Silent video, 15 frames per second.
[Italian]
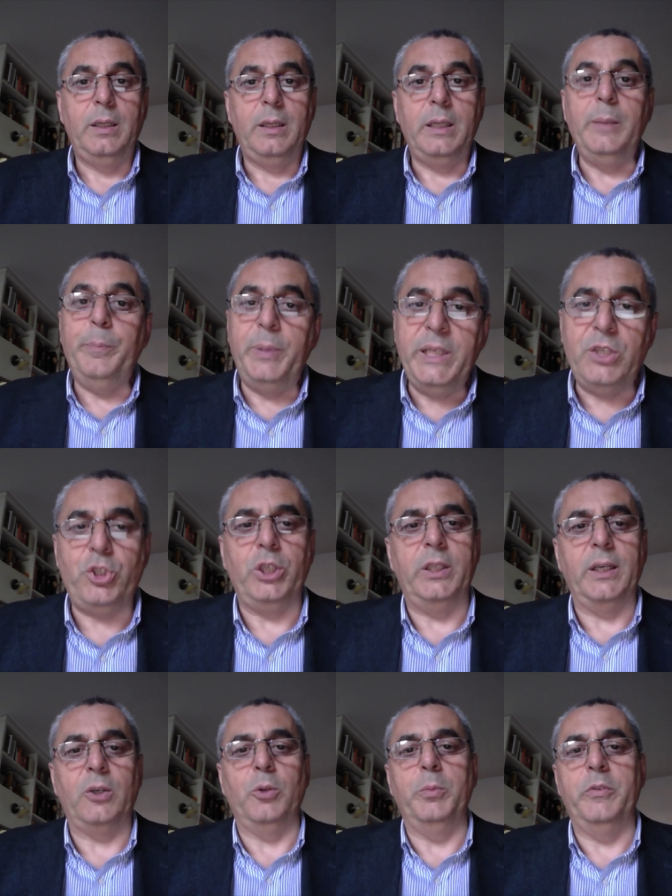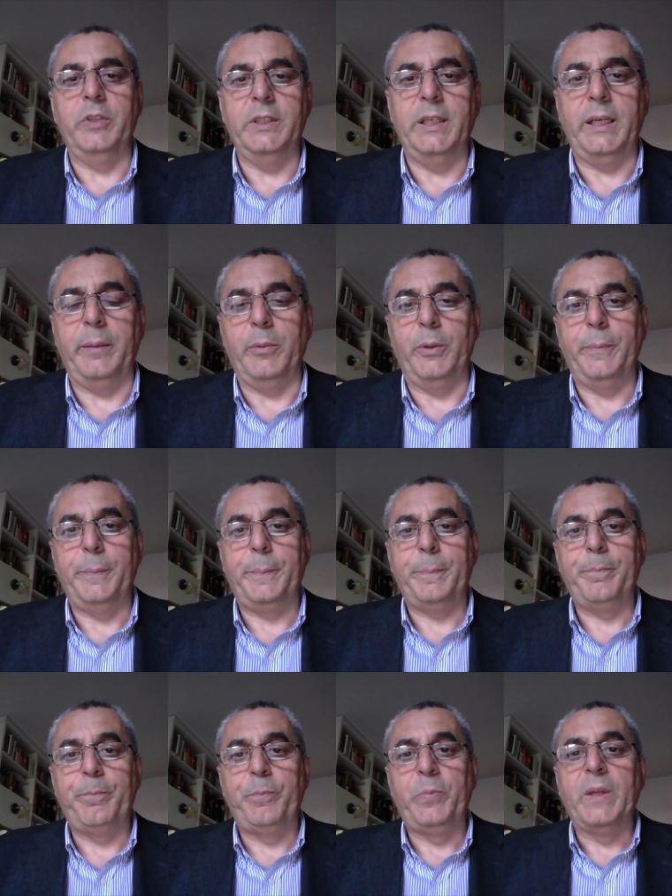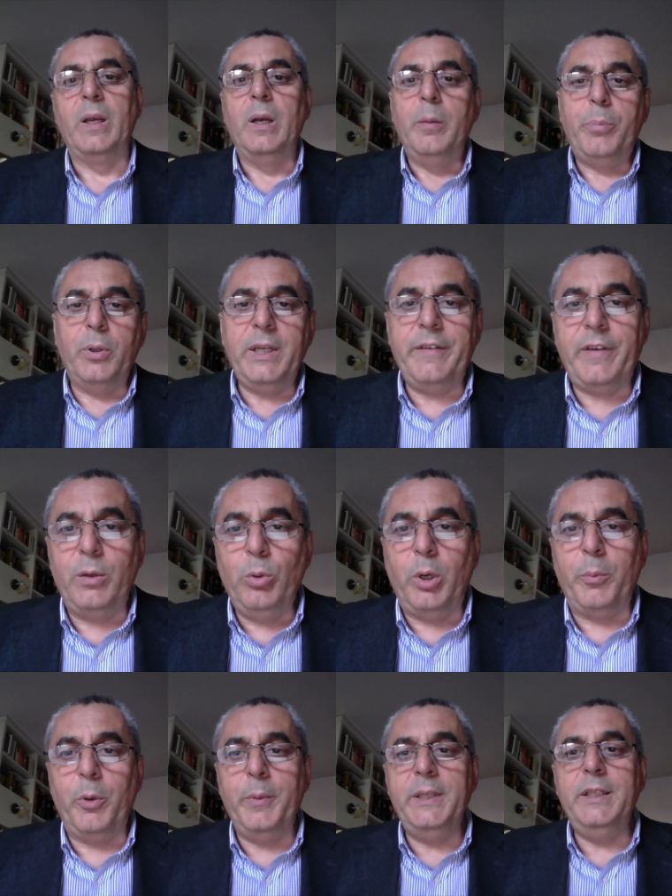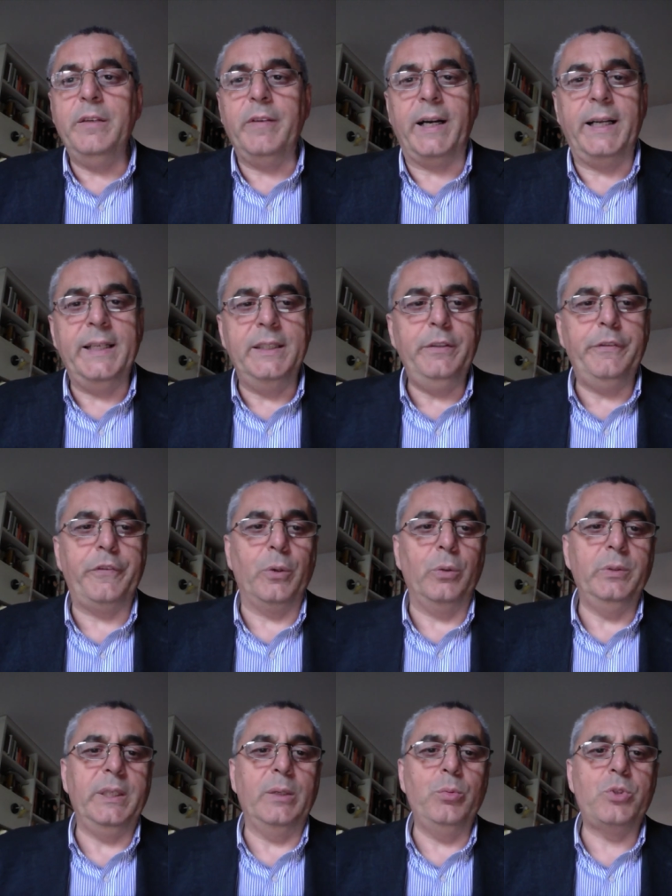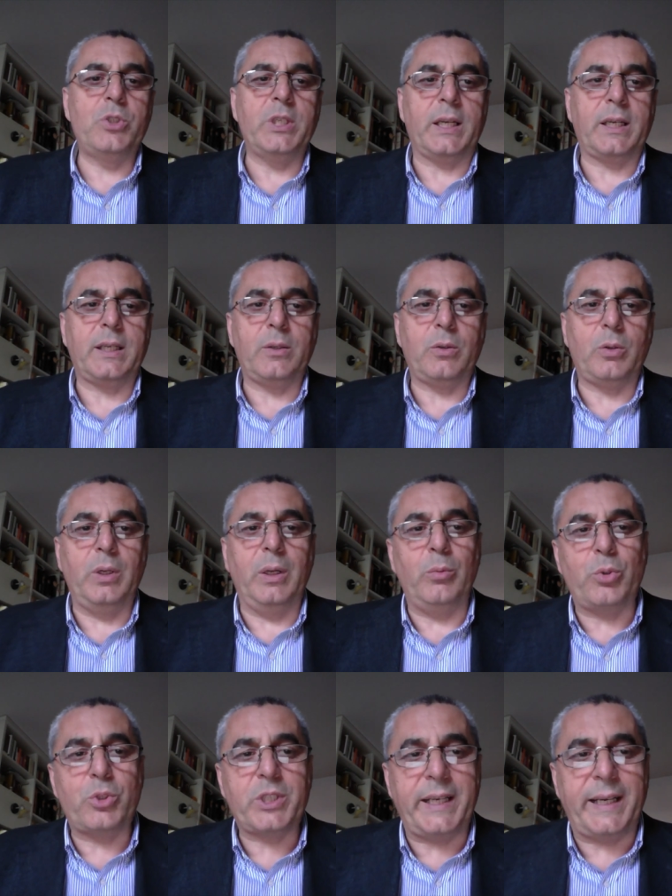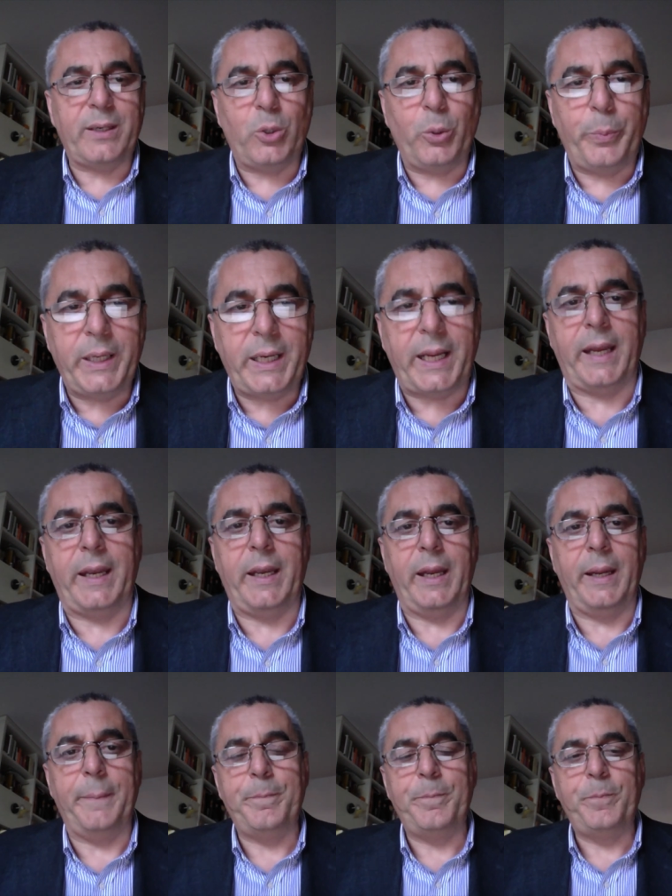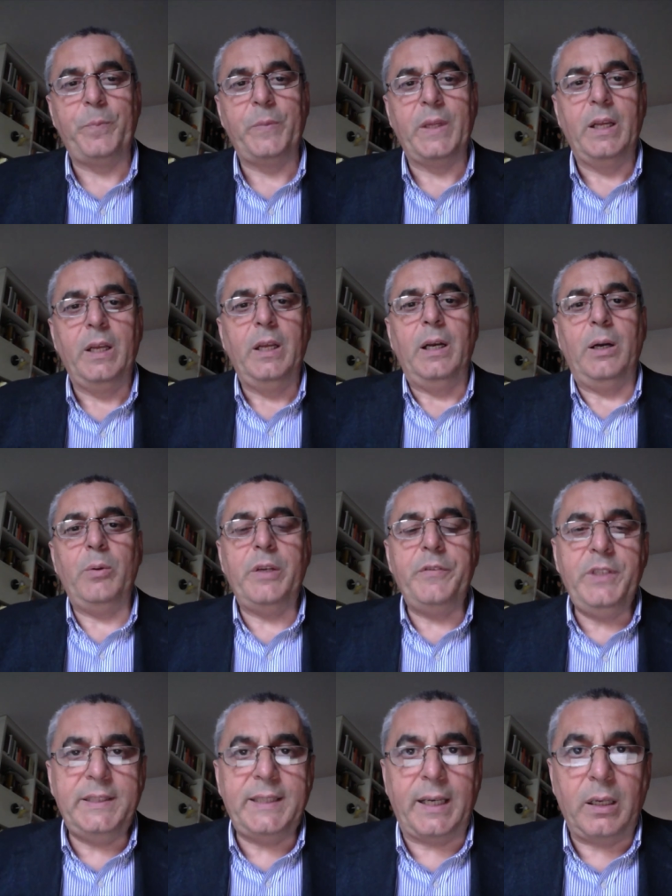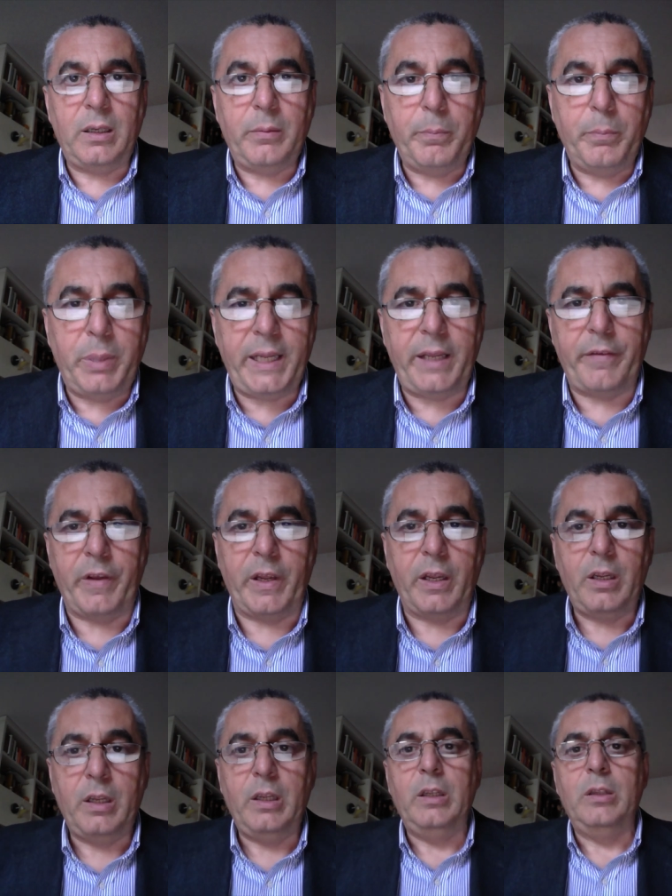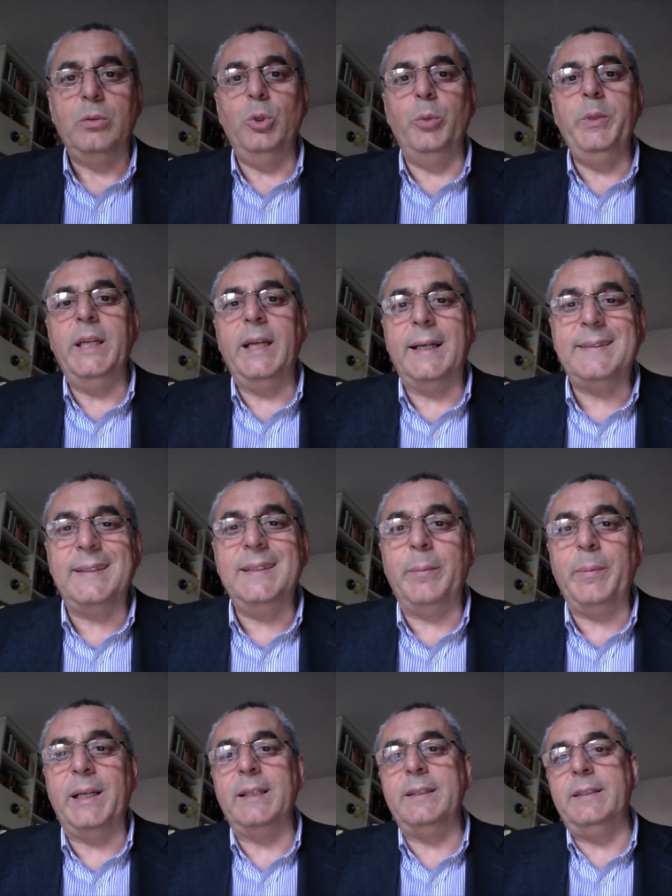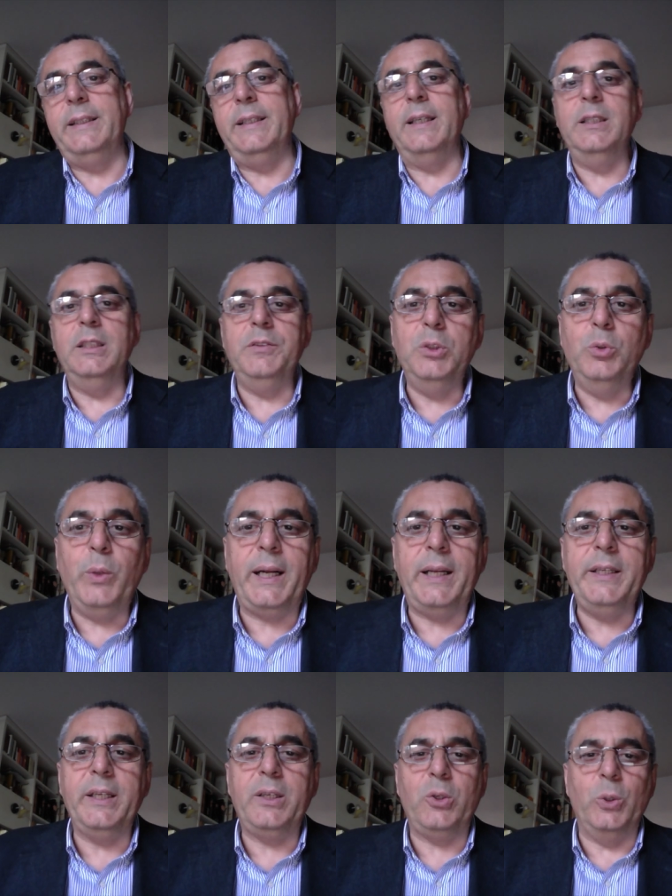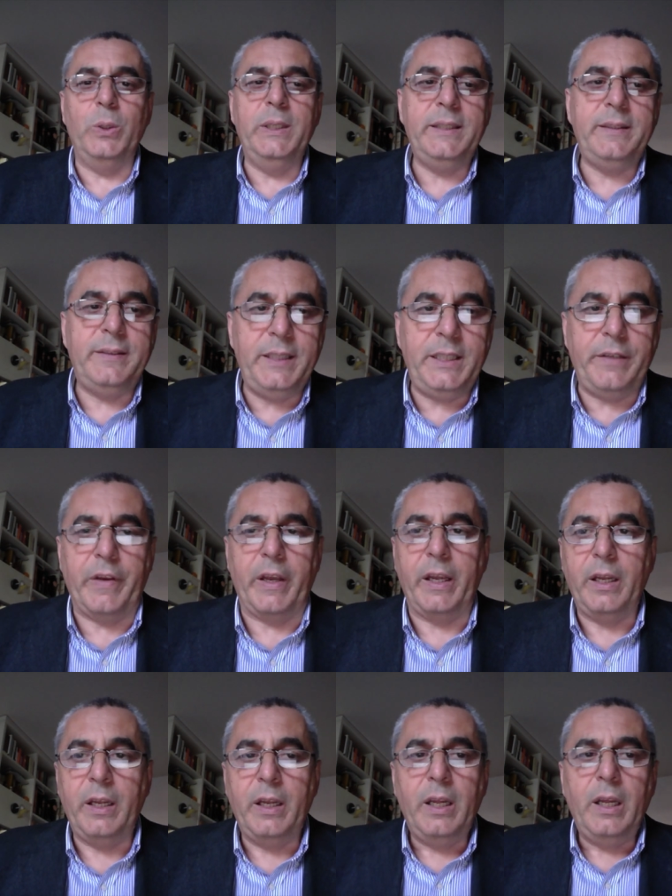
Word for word: implicita come vedremo, poneva l'uomo medievale di fronte a un, sacco è uno scacco perenne. a una vita breve, dominata da malattie individuali e collettive.